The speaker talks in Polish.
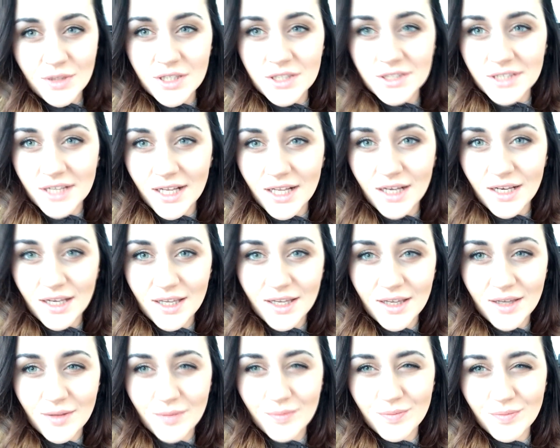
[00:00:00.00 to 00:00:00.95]
iść,
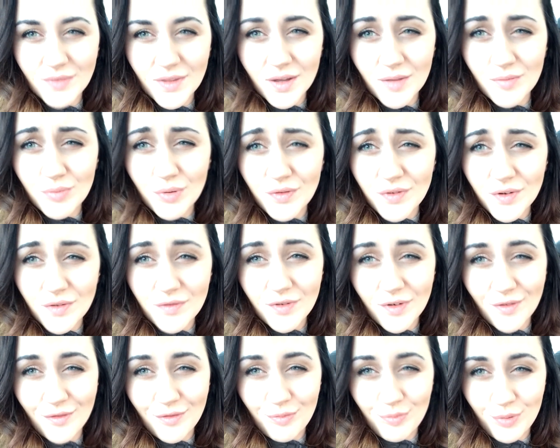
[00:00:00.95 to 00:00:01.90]
ale powiem
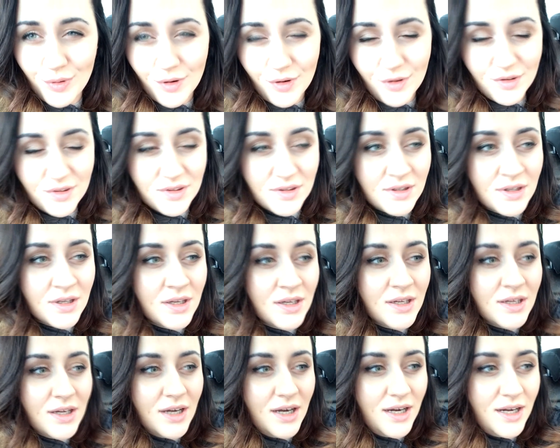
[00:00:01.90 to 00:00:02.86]
Wam wprost,
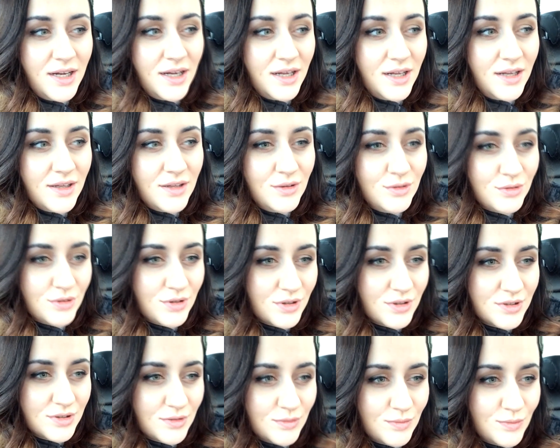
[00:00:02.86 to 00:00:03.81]
e,
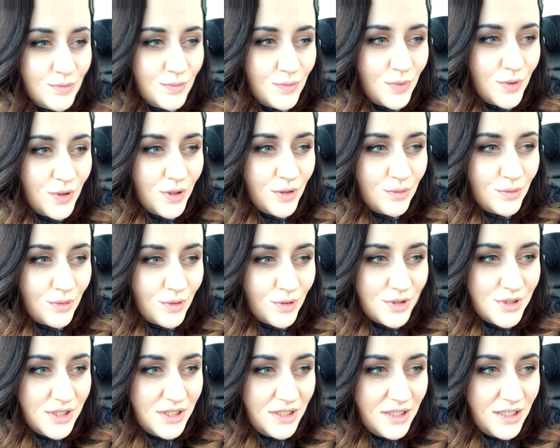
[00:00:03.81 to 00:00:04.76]
jutro są moje
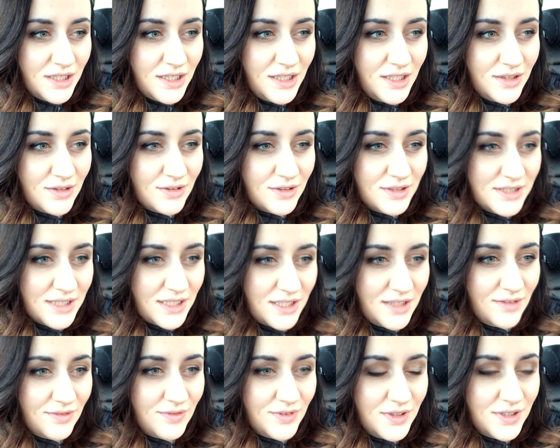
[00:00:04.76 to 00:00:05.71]
urodziny i to jest
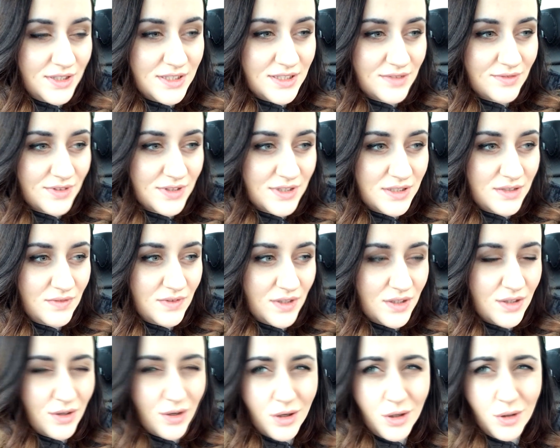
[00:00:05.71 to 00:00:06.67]
takie wyjście
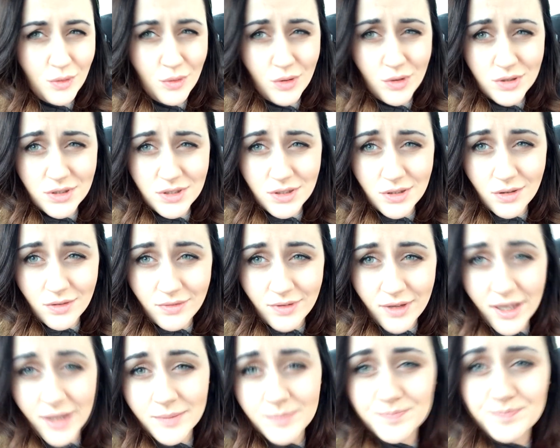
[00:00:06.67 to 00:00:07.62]
właściwie trochę
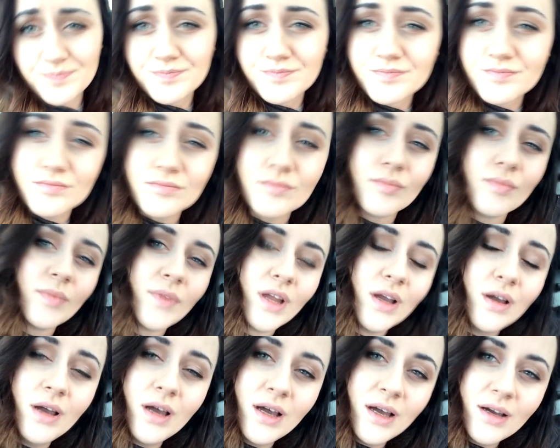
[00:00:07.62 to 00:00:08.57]
urodzinowe.
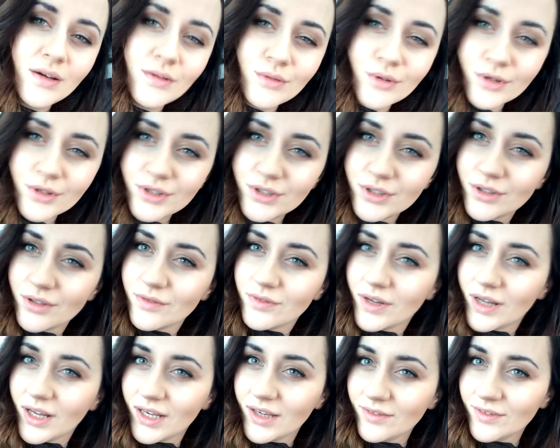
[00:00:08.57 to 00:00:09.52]
E,
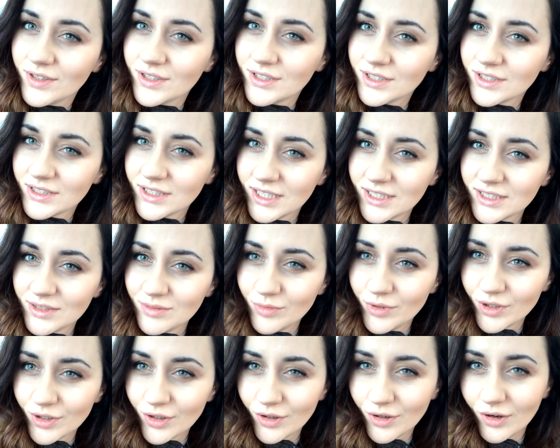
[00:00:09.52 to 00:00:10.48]
urodzinowe, ale wiecie, z racji
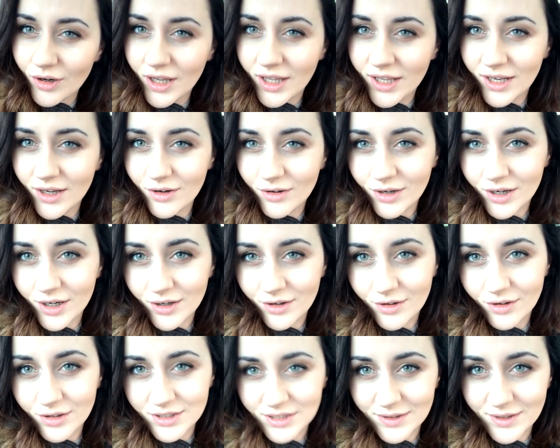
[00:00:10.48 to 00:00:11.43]
mojego kolana
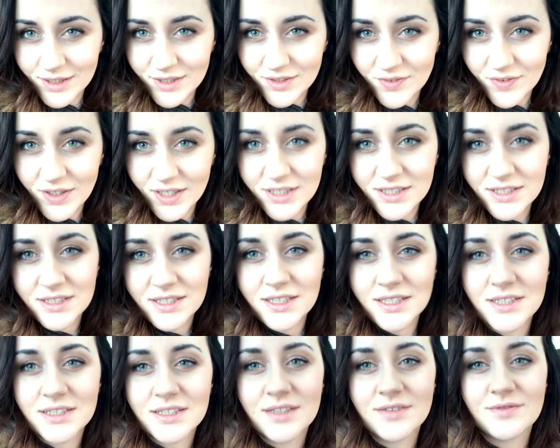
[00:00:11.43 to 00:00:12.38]
chorego zamiast w kiecce
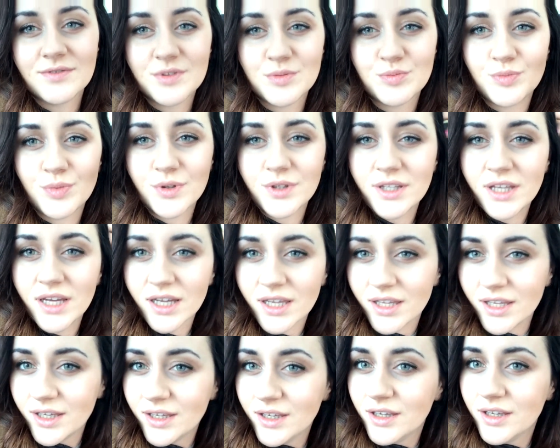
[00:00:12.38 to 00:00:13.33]
jestem w spodniach
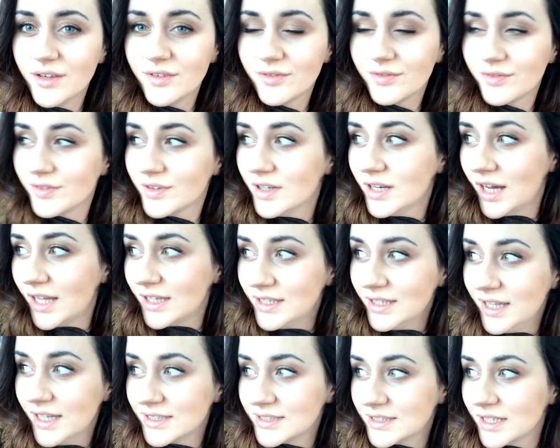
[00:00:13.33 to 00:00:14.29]
i w
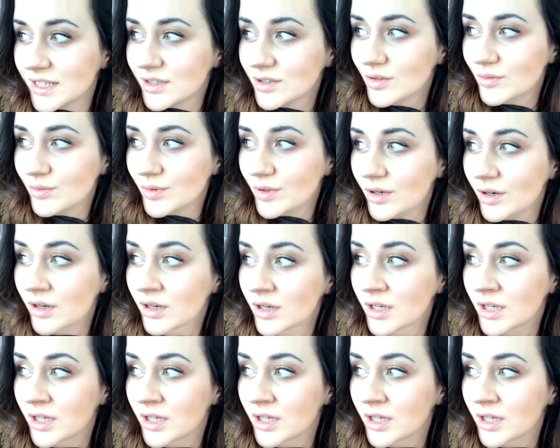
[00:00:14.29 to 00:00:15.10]
adidasach, no bo